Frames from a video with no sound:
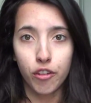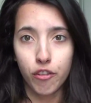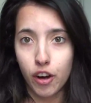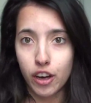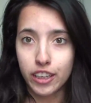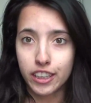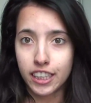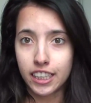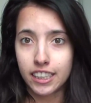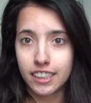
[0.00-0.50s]

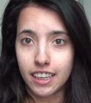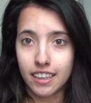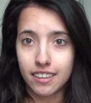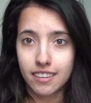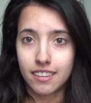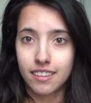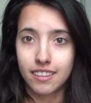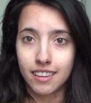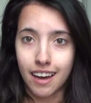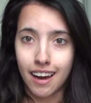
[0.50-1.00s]
wollt ihr,
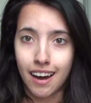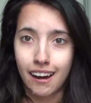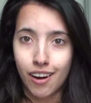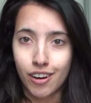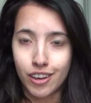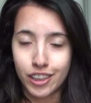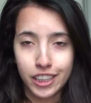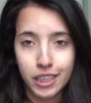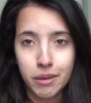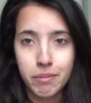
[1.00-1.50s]
dass
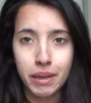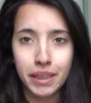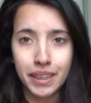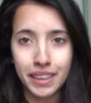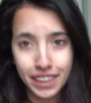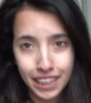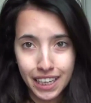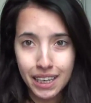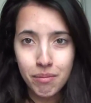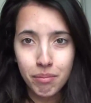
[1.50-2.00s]
da euch jemand
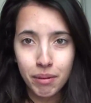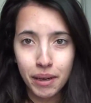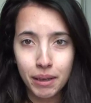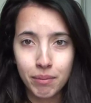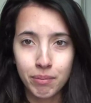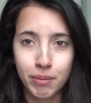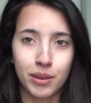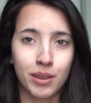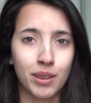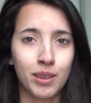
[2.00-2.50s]

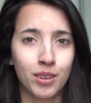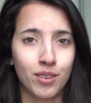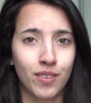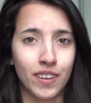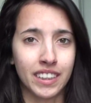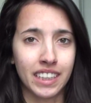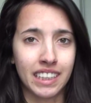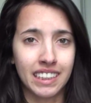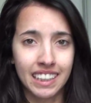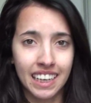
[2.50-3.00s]
entgegenblickt,
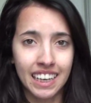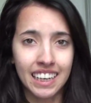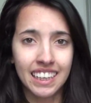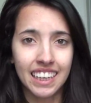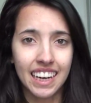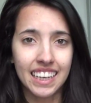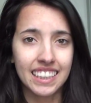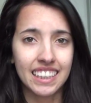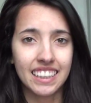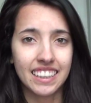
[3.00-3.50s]
beziehungsweise
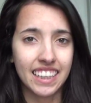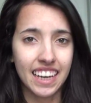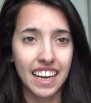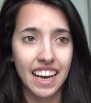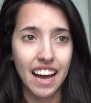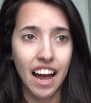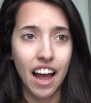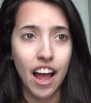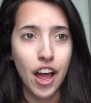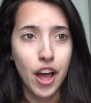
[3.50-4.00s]
entgegenlächelt,
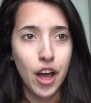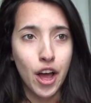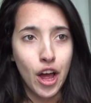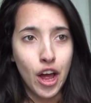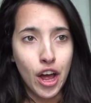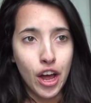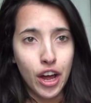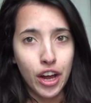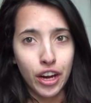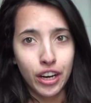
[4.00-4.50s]
der
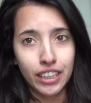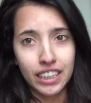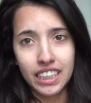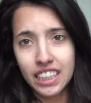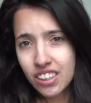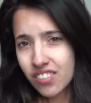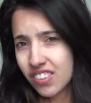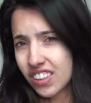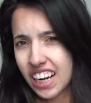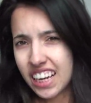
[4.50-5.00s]

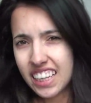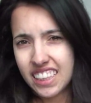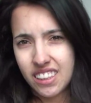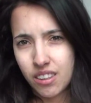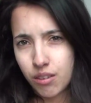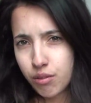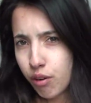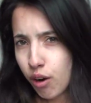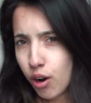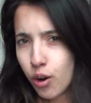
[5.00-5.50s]
nicht wie der
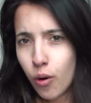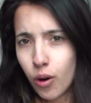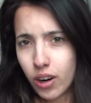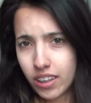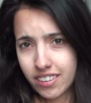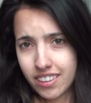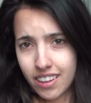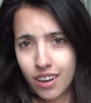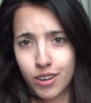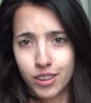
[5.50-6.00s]
letzte
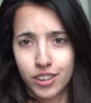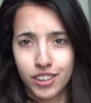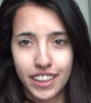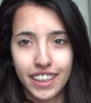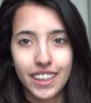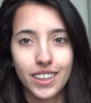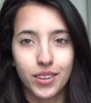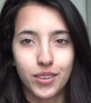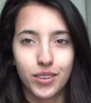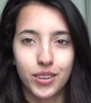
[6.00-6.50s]
Vollhorst
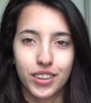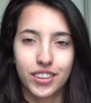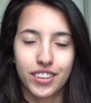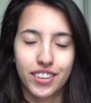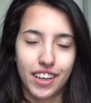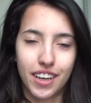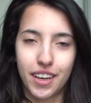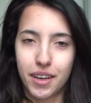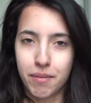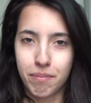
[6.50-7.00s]
aussieht
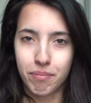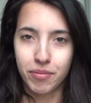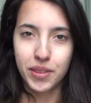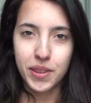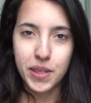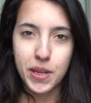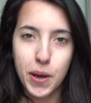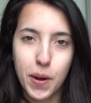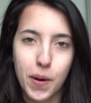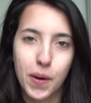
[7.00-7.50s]
und ähm,
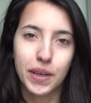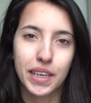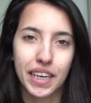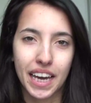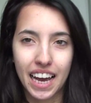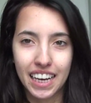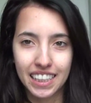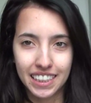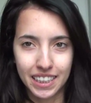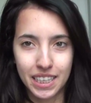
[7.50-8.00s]

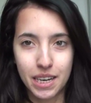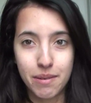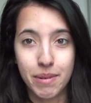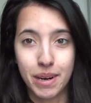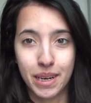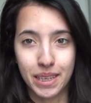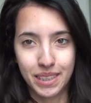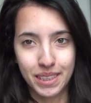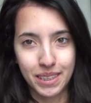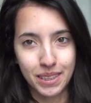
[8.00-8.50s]
euch
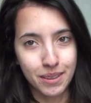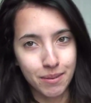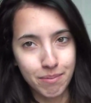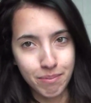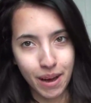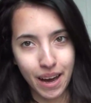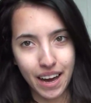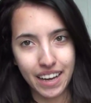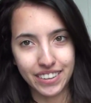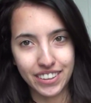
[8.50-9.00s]
einigermaßen
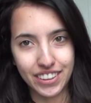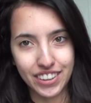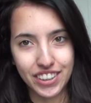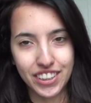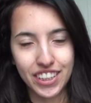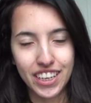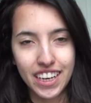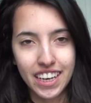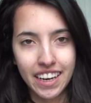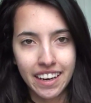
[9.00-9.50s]

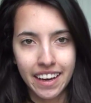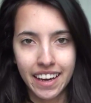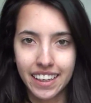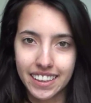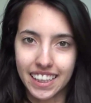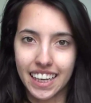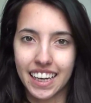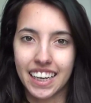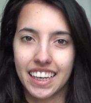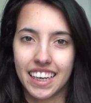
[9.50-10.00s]
sympathisch
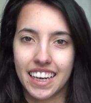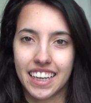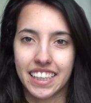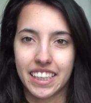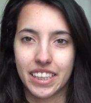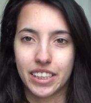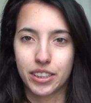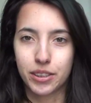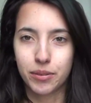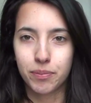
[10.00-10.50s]

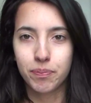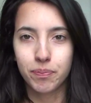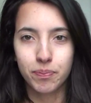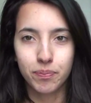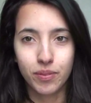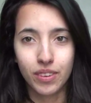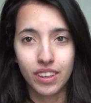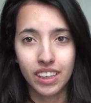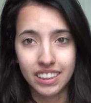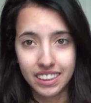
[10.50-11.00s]
entgegenlächelt.
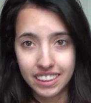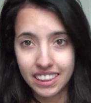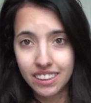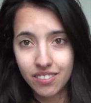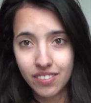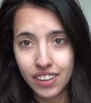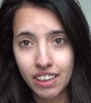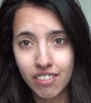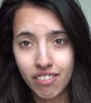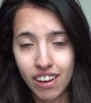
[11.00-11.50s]

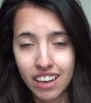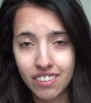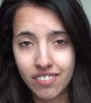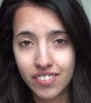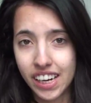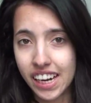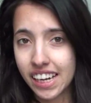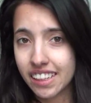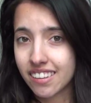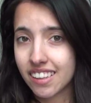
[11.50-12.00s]
Deswegen werden
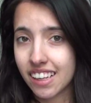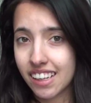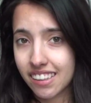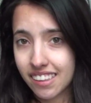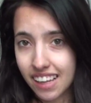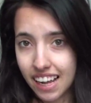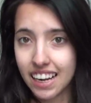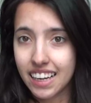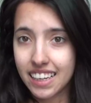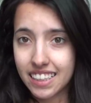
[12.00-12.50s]
wir jetzt
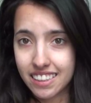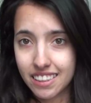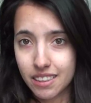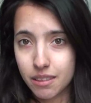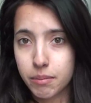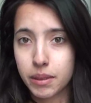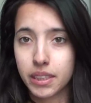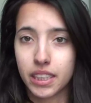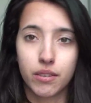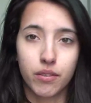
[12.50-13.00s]
als
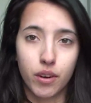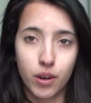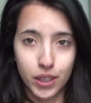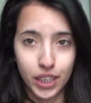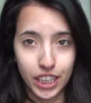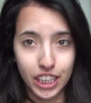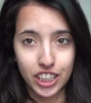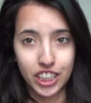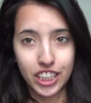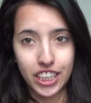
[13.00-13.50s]
allererstes mit der
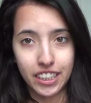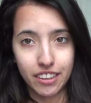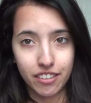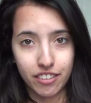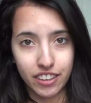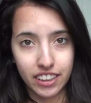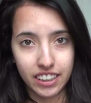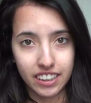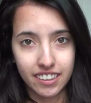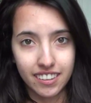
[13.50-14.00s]
Foundation
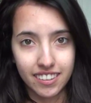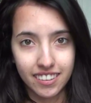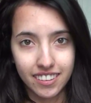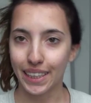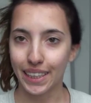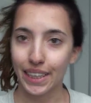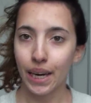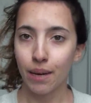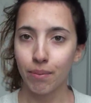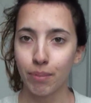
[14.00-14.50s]
anfangen.
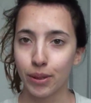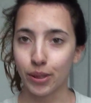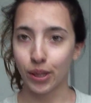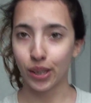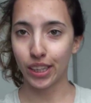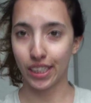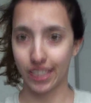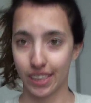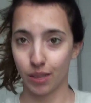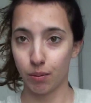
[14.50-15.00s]
Ich habe
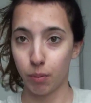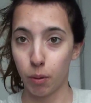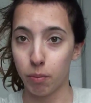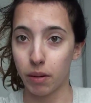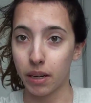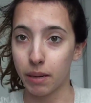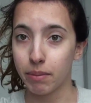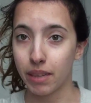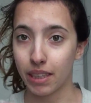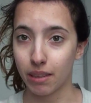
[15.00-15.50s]
besonders das
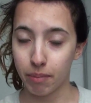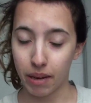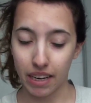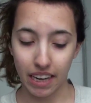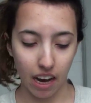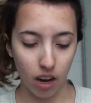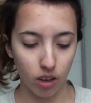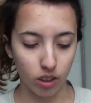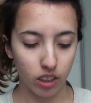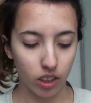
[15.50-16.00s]
Problem, dass
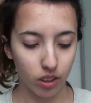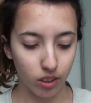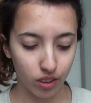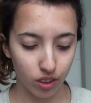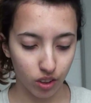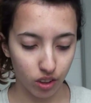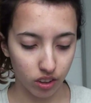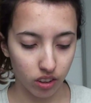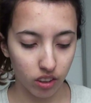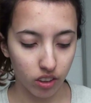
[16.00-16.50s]
meine Haut
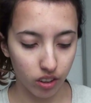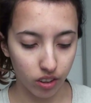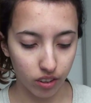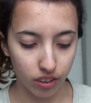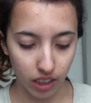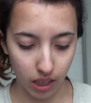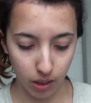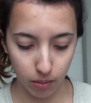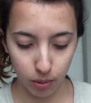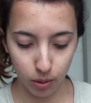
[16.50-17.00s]
austrocknet und
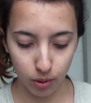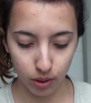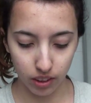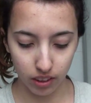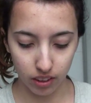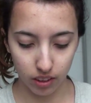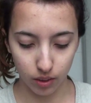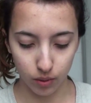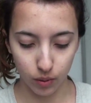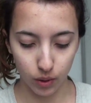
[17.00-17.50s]
aus diesem Grund
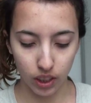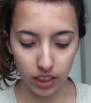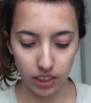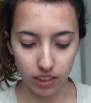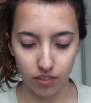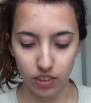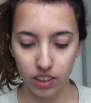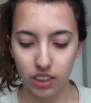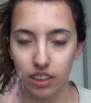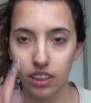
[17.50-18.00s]
ist es
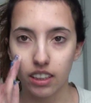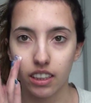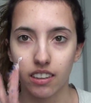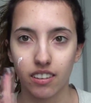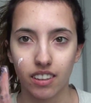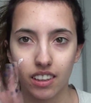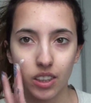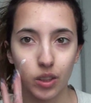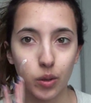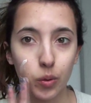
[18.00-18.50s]
wirklich wichtig,
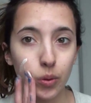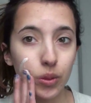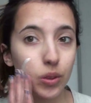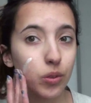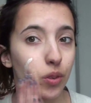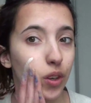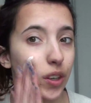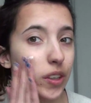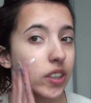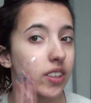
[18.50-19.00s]
dass ihr eine gute
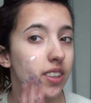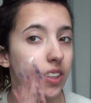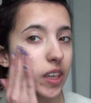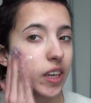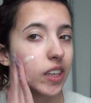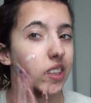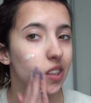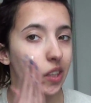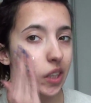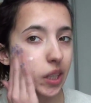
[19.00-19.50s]

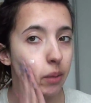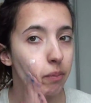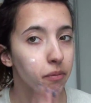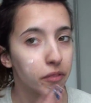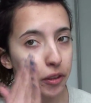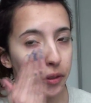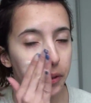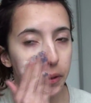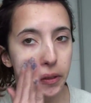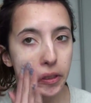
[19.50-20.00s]
Feuchtigkeitscreme
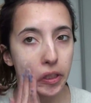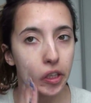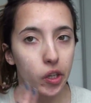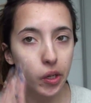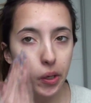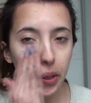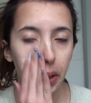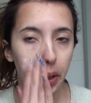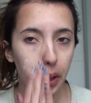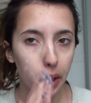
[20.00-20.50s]
findet,
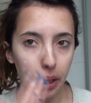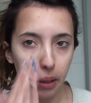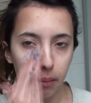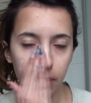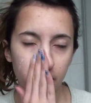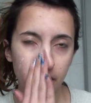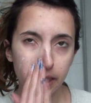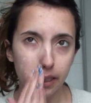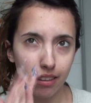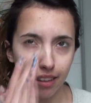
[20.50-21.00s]

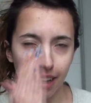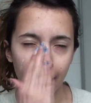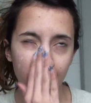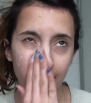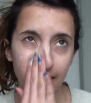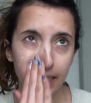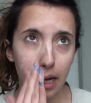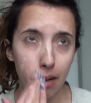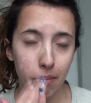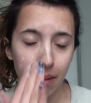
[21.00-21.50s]
ähm, die das
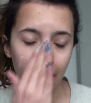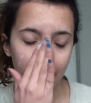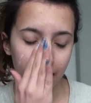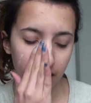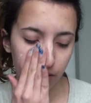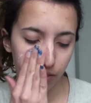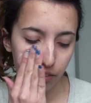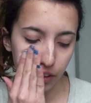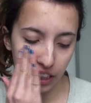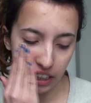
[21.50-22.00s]

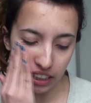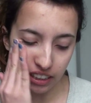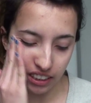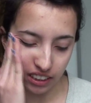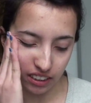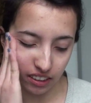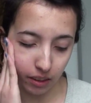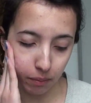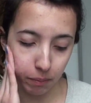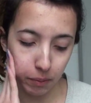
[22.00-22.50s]
einigermaßen
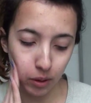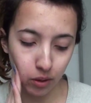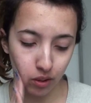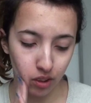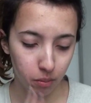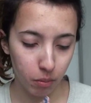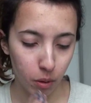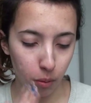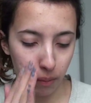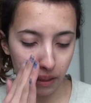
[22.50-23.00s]
verhindert. Ich
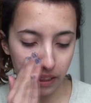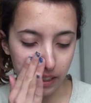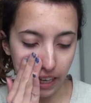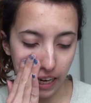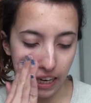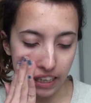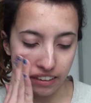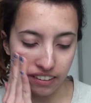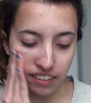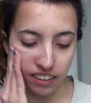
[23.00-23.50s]
benutze im Moment
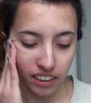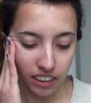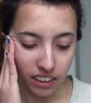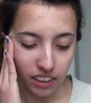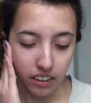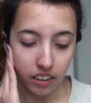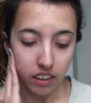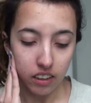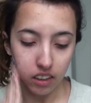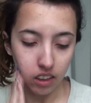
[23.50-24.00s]
eine,
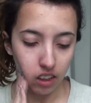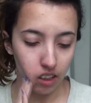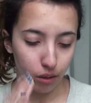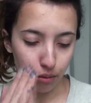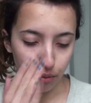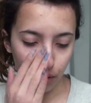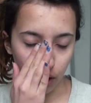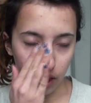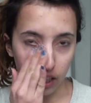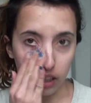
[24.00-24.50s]
äh,
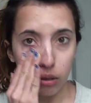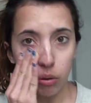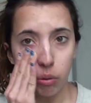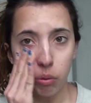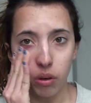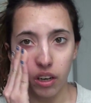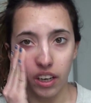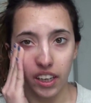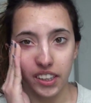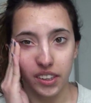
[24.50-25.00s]
von
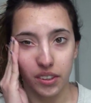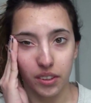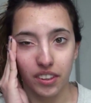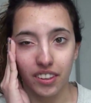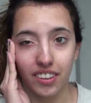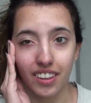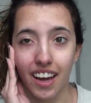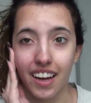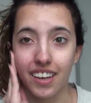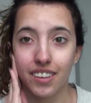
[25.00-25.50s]
Lacura. Also es
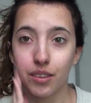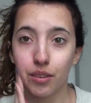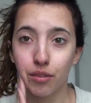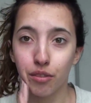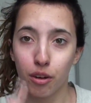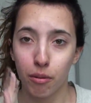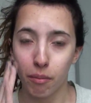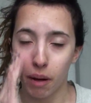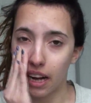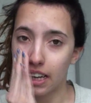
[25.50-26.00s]
ist eine
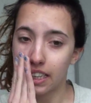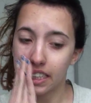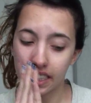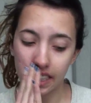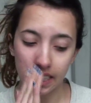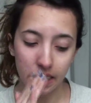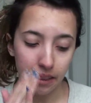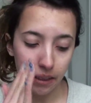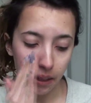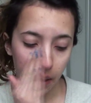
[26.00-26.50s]
vom
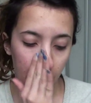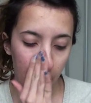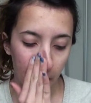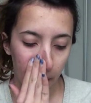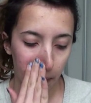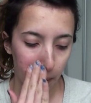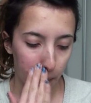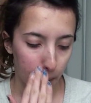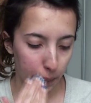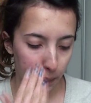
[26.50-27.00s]
Aldi.
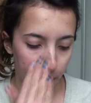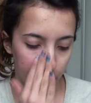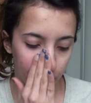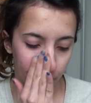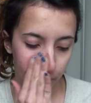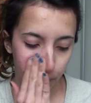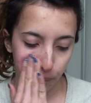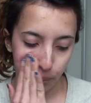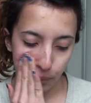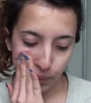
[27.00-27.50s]

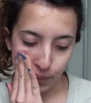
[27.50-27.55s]
Ähm,